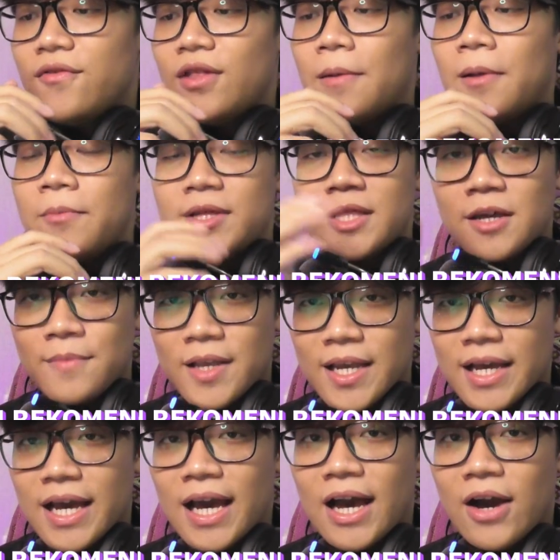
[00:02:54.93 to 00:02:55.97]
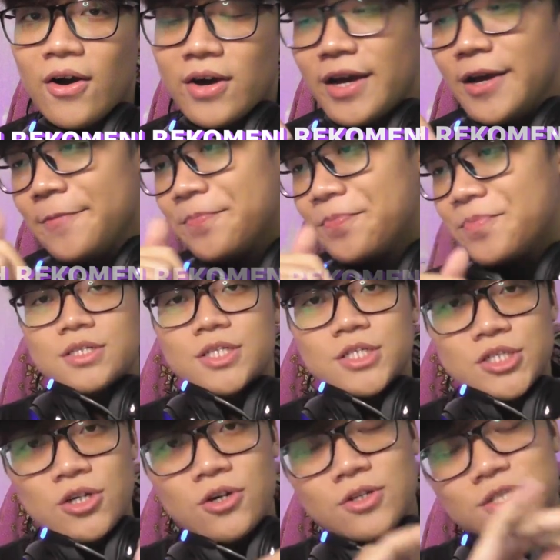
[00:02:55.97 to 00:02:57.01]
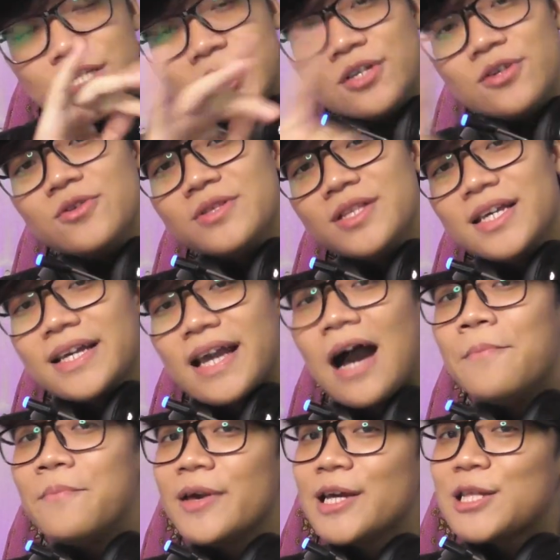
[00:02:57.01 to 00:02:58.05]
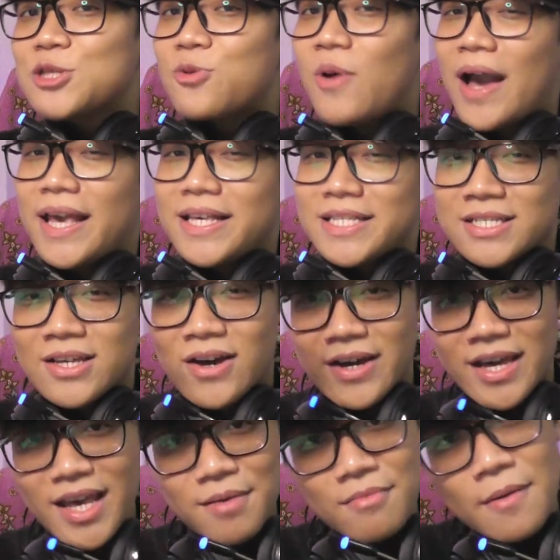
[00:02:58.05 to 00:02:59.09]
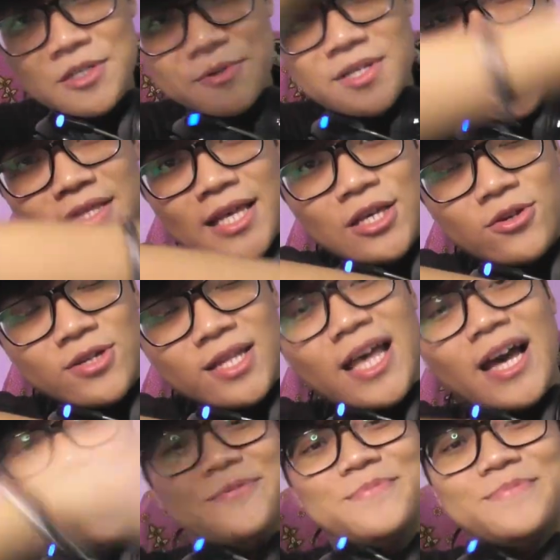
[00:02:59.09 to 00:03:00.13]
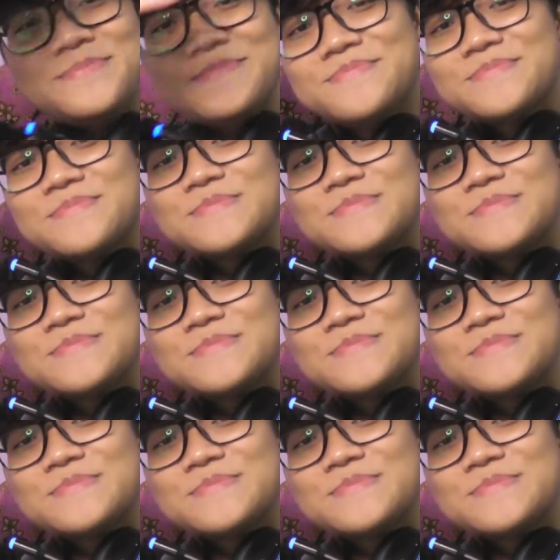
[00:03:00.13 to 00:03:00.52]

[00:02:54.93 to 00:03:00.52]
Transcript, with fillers: sudah ada berita mereka, oke? Okay? So, see you di comeback twice, oke? Okay? Bye-bye semuanya, thank you, dadah!